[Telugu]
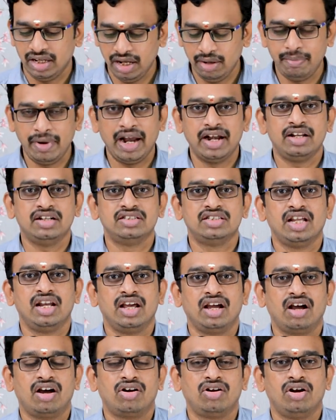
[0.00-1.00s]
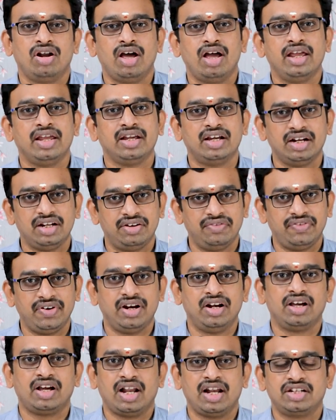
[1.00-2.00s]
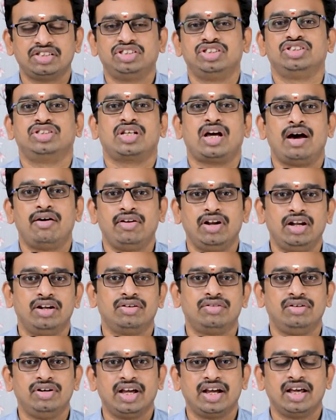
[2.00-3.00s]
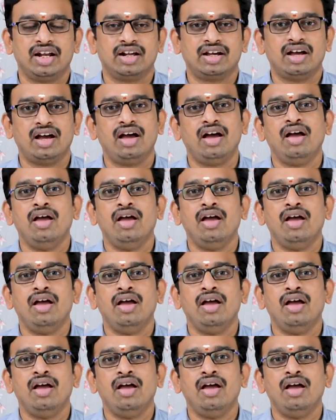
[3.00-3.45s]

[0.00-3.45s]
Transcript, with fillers: ఈ ప్యాటర్న్స్ అనే కాకుండా ఇంకా డిఫరెంట్ కలెక్షన్స్ కావాలనుకుంటే కనుక